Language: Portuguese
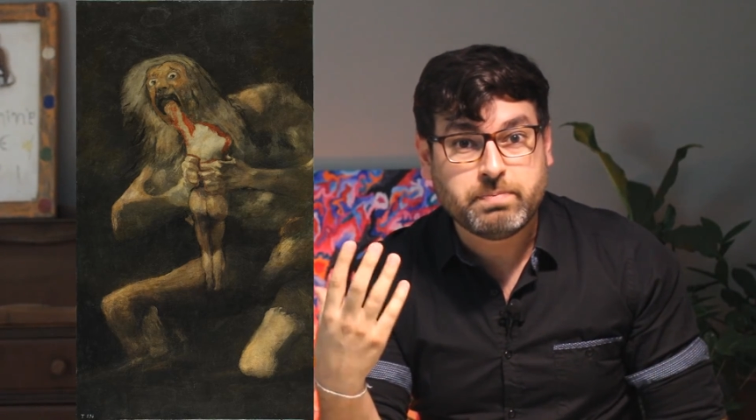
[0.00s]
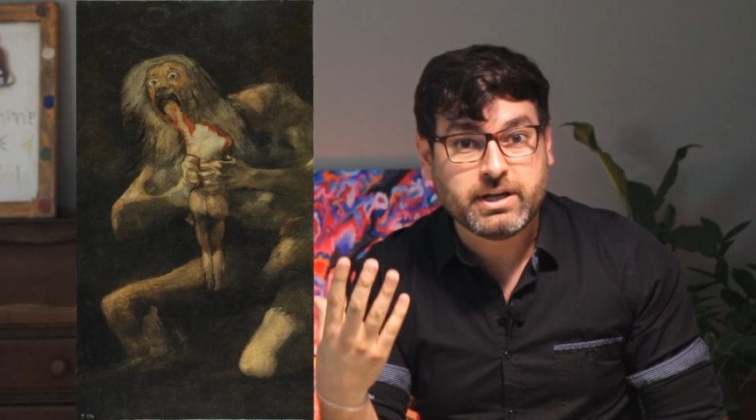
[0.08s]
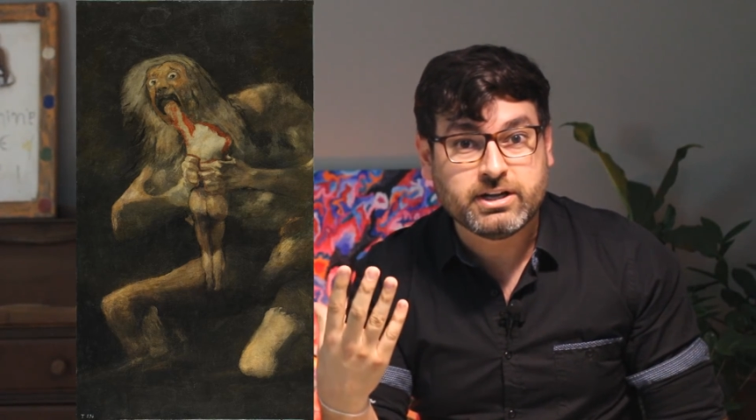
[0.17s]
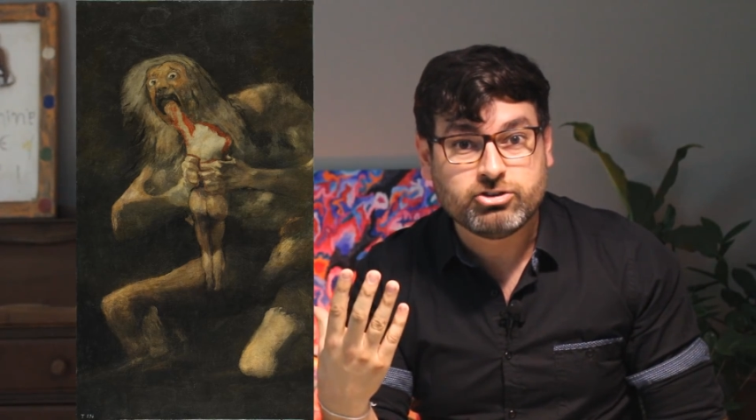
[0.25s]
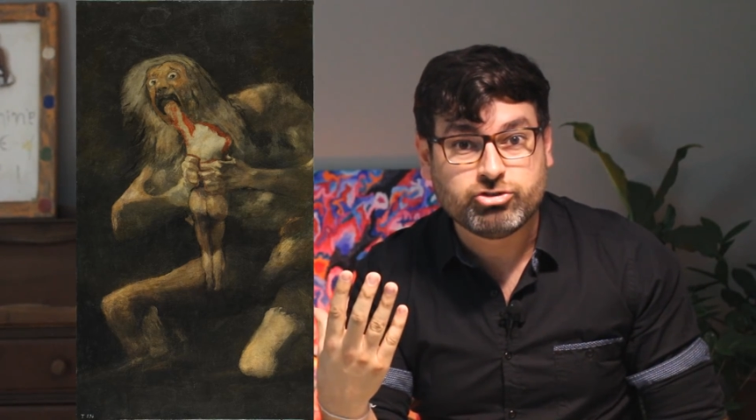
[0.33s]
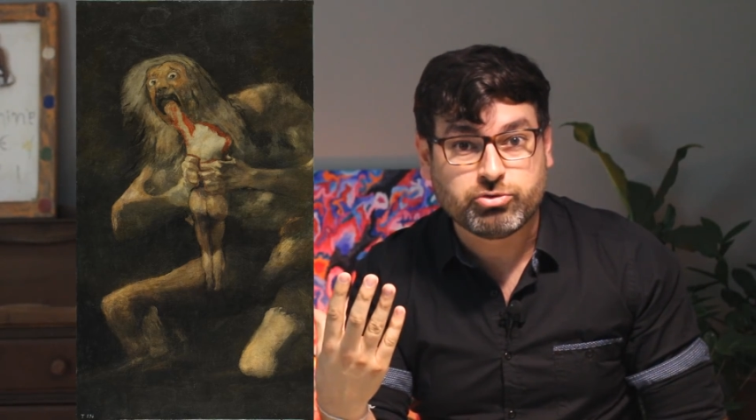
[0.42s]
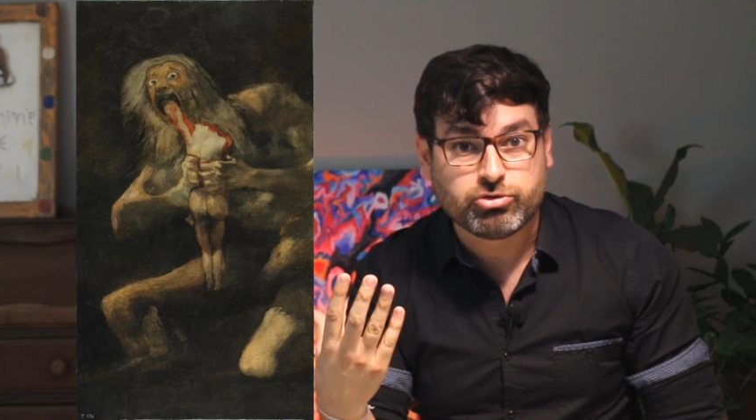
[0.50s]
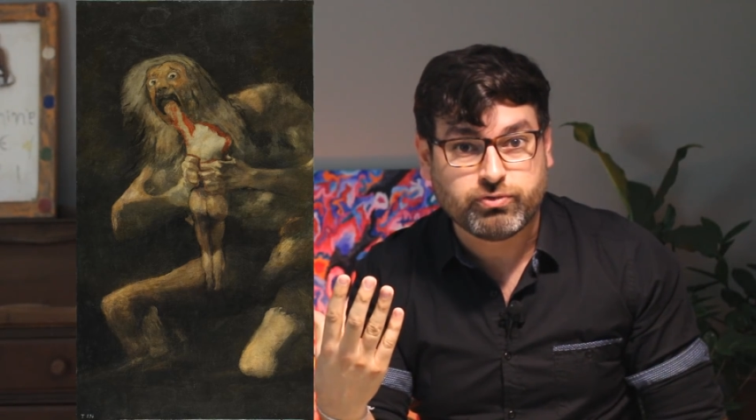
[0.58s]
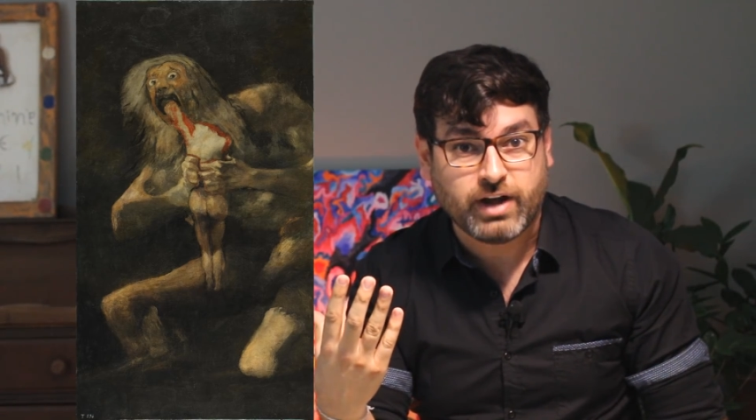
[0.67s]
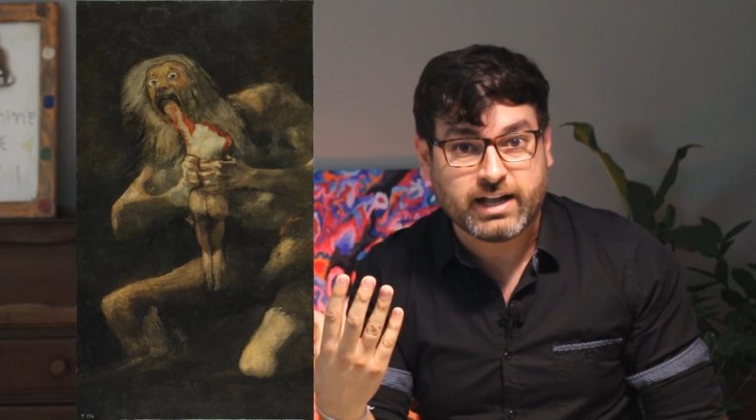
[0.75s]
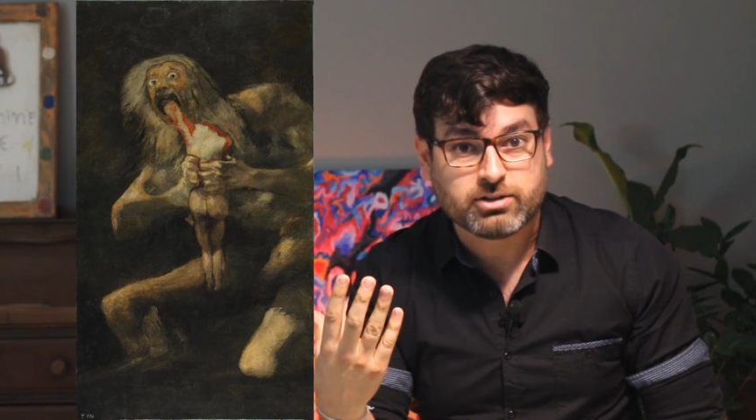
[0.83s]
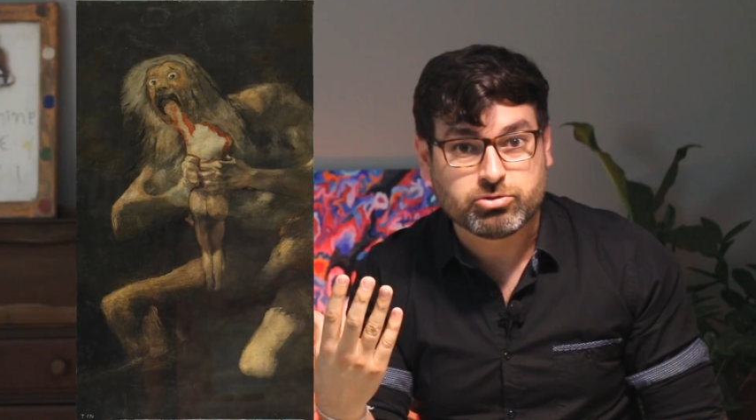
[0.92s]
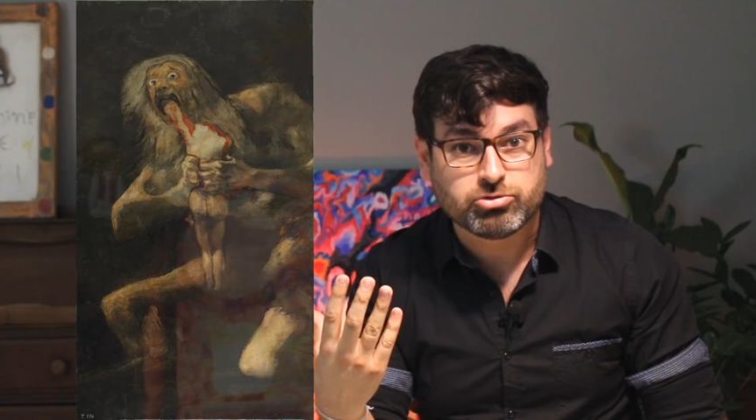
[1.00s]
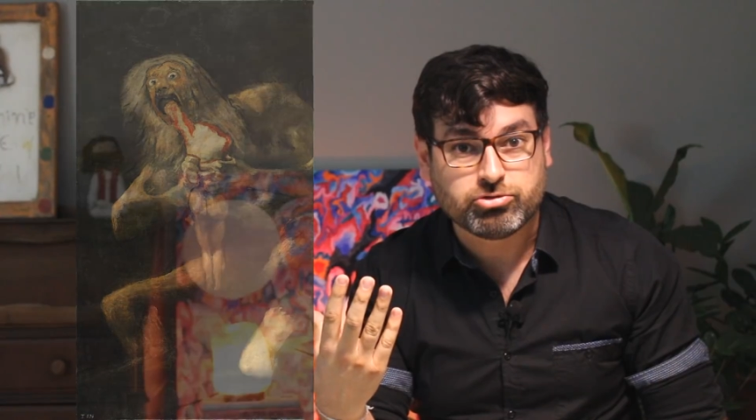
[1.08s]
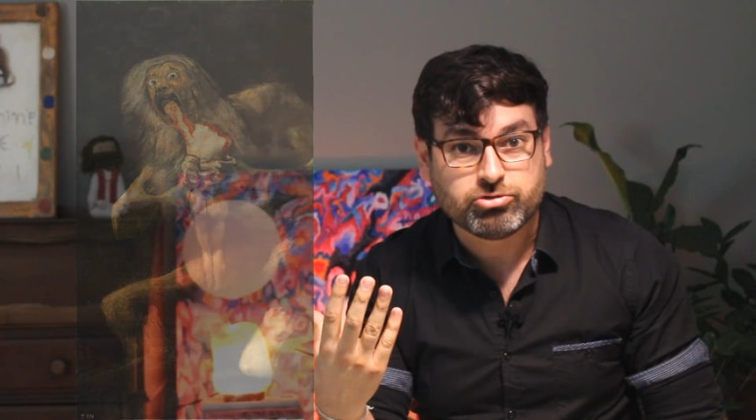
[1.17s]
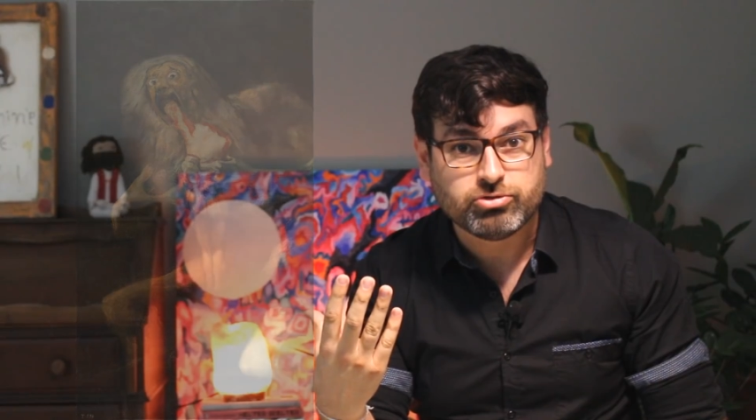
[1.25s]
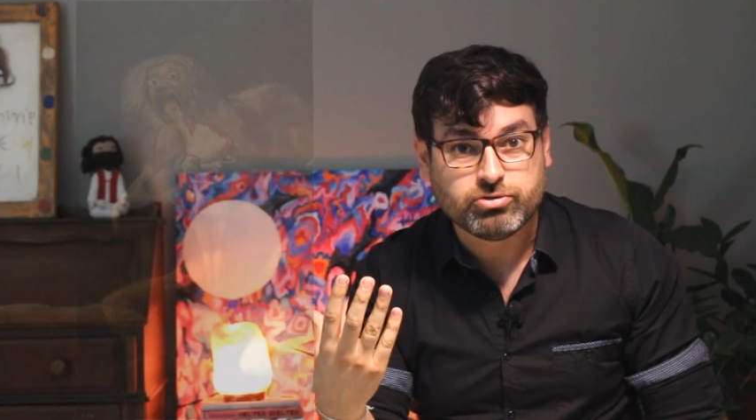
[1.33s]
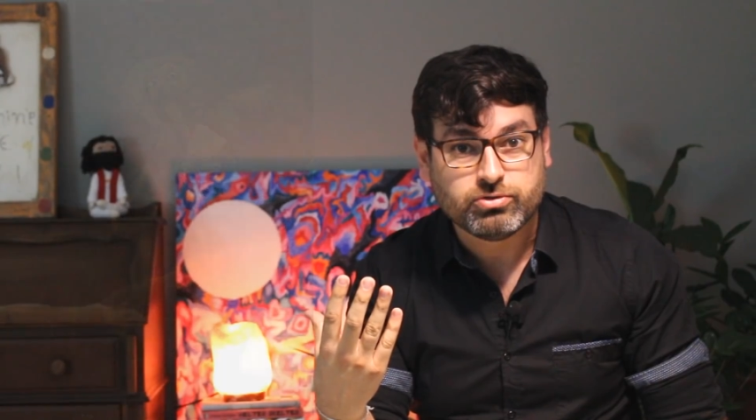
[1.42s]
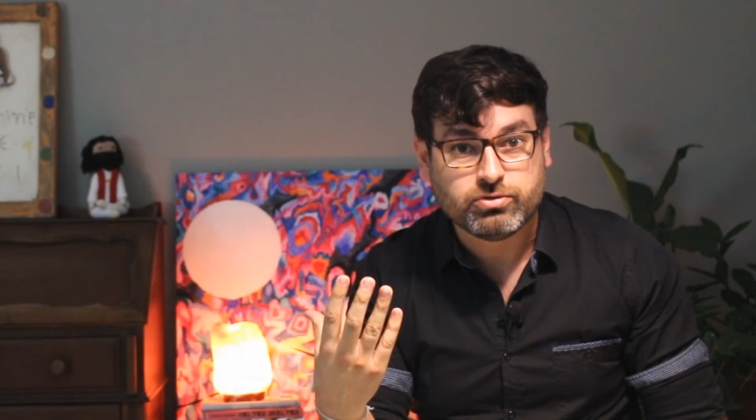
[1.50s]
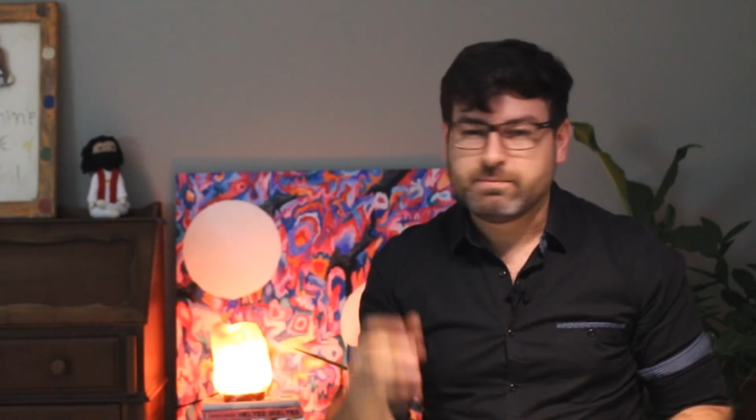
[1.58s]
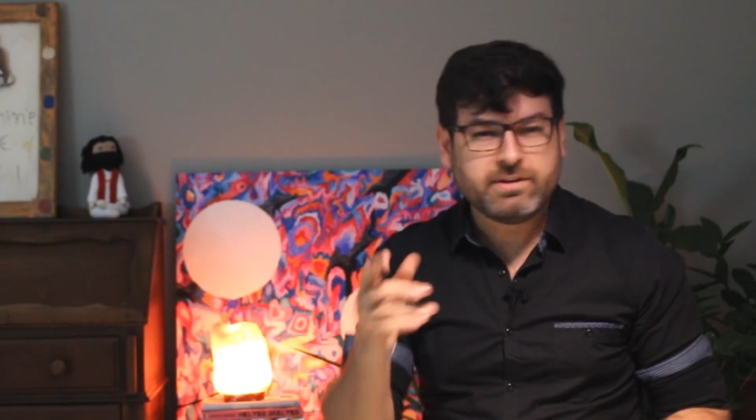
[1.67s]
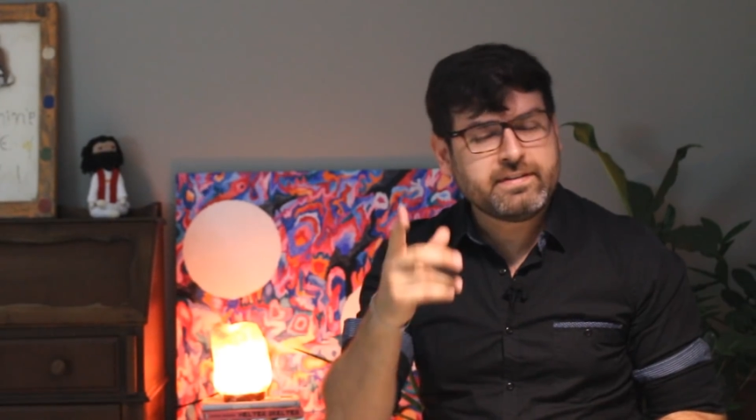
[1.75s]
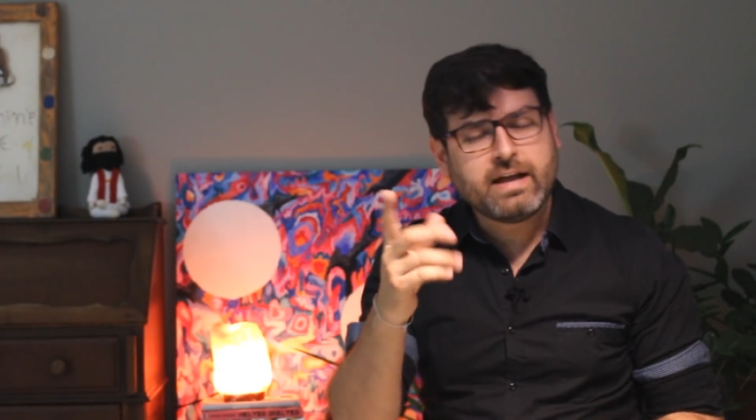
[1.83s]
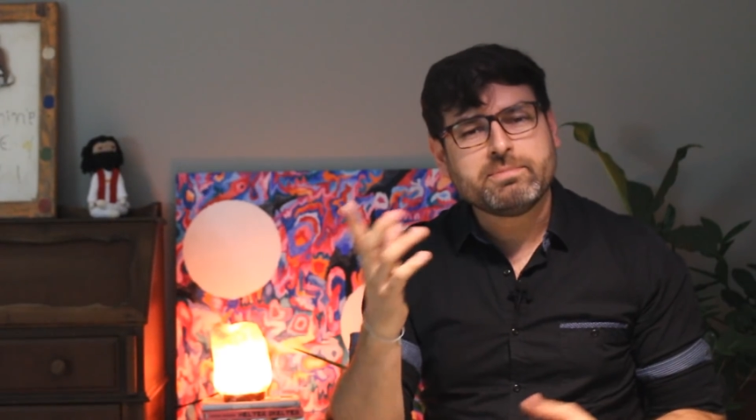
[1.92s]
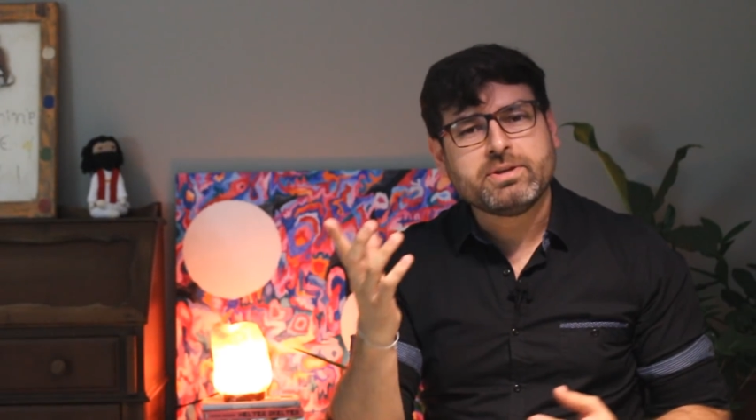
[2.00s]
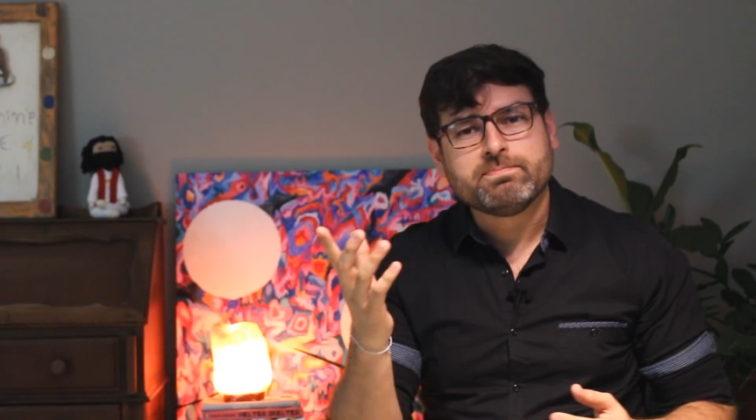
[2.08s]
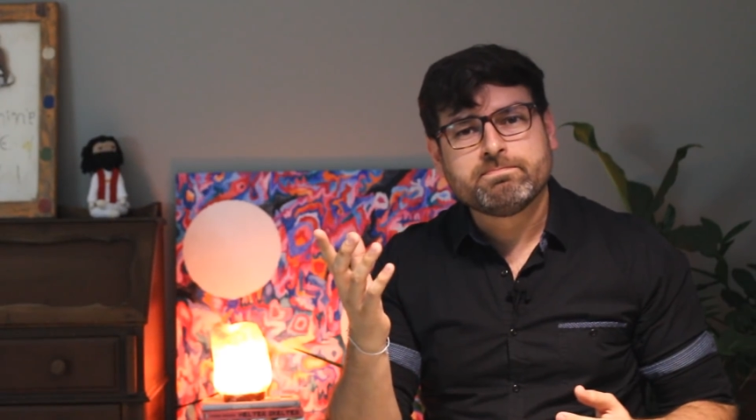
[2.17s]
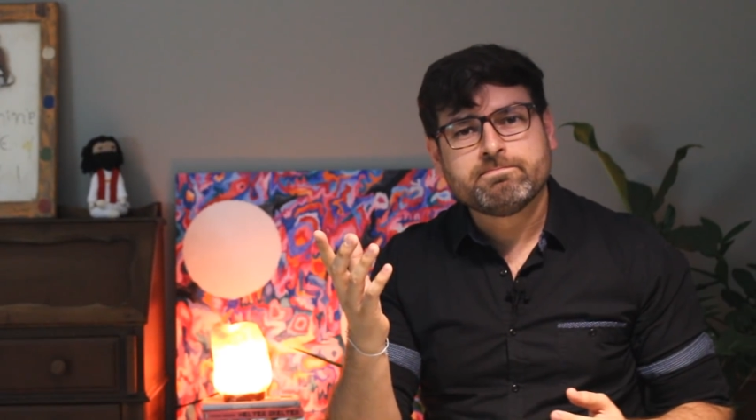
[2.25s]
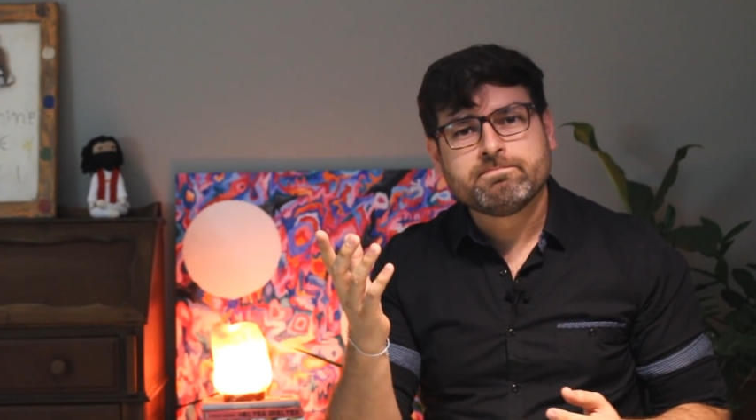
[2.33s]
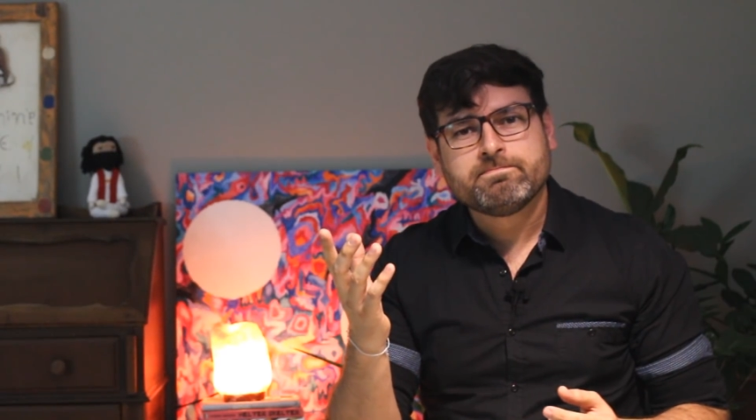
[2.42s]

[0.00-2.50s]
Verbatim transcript: perante os fatos. Mas sabe,